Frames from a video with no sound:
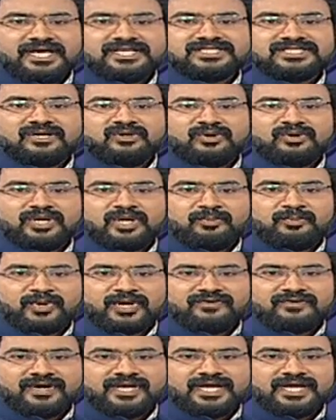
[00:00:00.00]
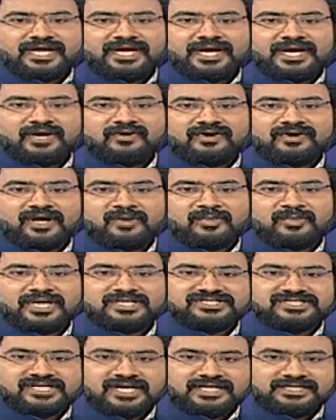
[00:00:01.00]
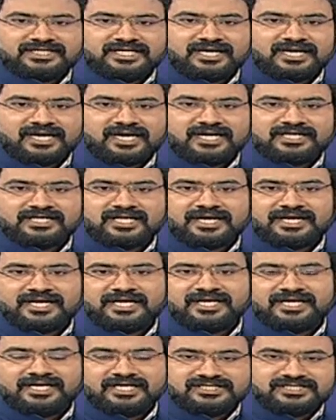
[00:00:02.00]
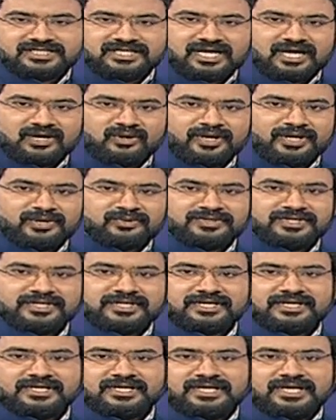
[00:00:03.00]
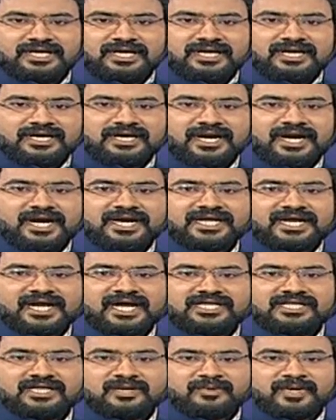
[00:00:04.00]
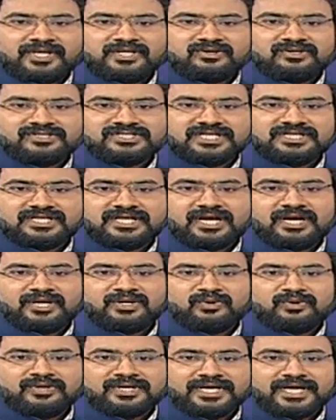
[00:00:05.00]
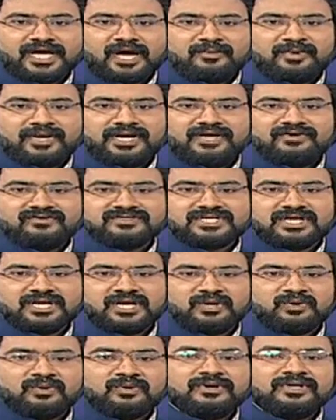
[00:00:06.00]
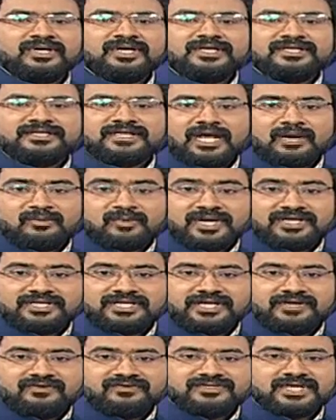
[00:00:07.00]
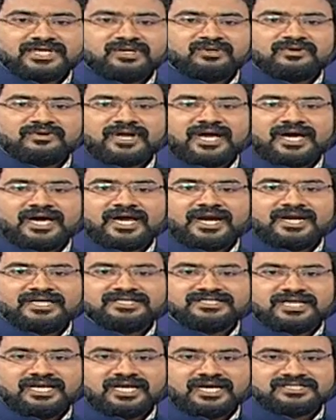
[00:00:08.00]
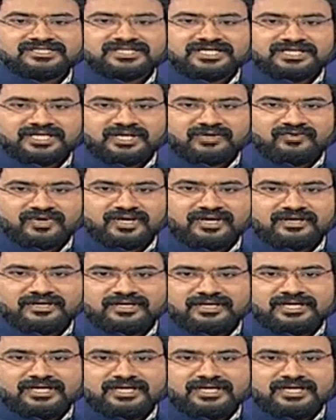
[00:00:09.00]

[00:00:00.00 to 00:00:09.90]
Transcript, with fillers: దేశంలోని పొడవైన ఏడవ నెంబర్ జాతీయ రహదారి ఈ జిల్లాలోనే ఉంది గ్రేటర్ హైదరాబాద్కు చెందిన నూట యాభై డివిజన్లలో నలభై ఎనిమిది డివిజన్లు రంగారెడ్డి జిల్లాకు చెందినవే